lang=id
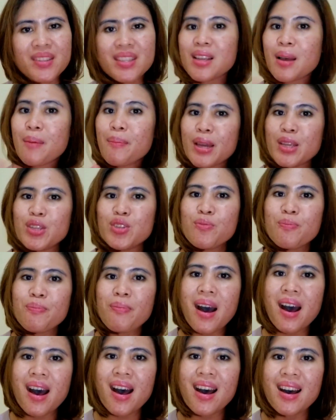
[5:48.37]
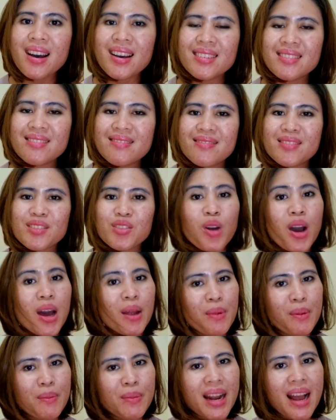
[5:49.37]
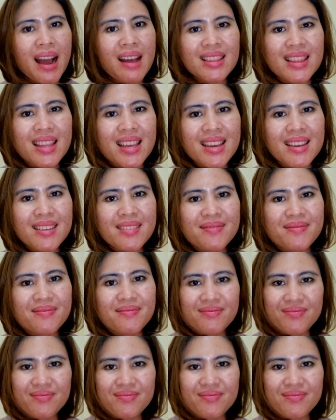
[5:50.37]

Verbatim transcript: Sampai jumpa, Tuhan memberkati.